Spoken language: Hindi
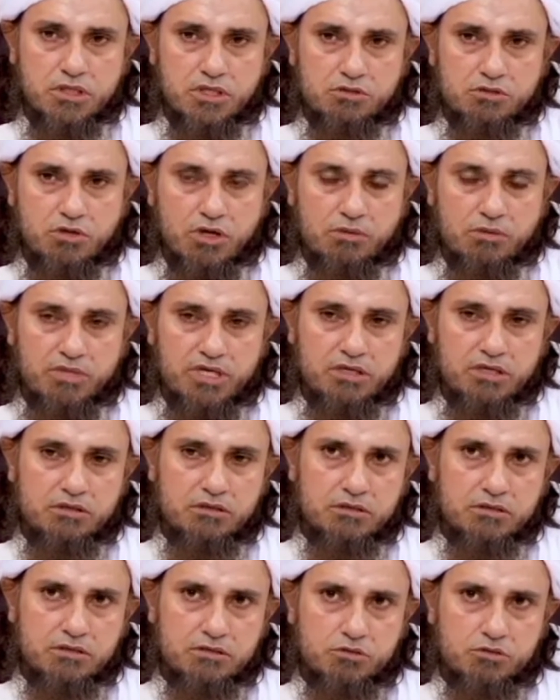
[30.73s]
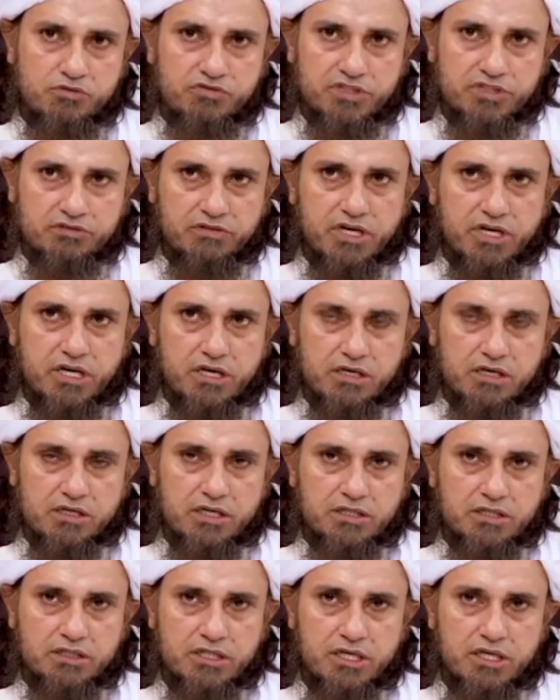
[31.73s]
का जो अमल जो फतवा नकल
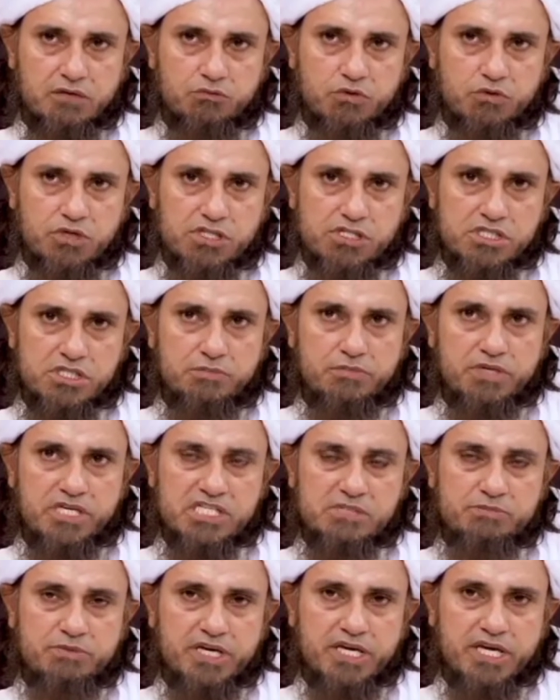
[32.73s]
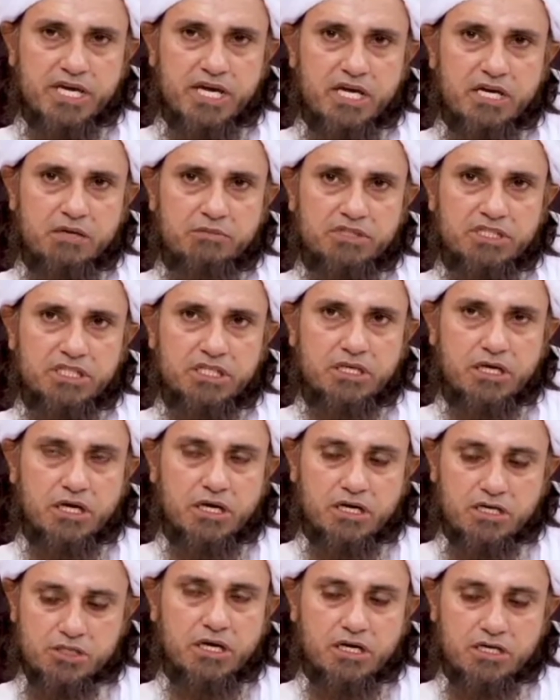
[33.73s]
करते हैं वो इसी बेस पे कि अहल
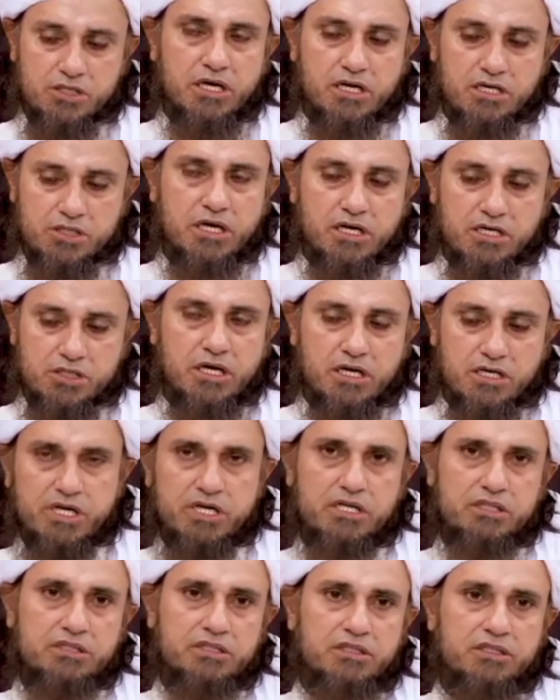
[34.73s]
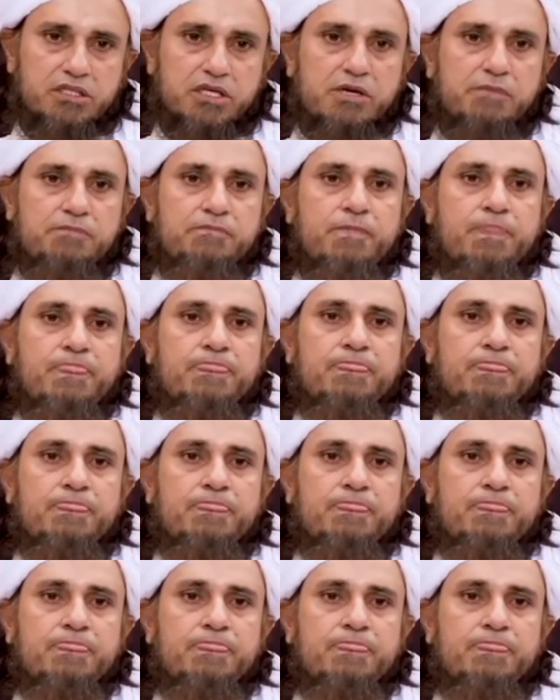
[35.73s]
मदीना हाथ छोड़ के नमाज़ पढ़ा करते थे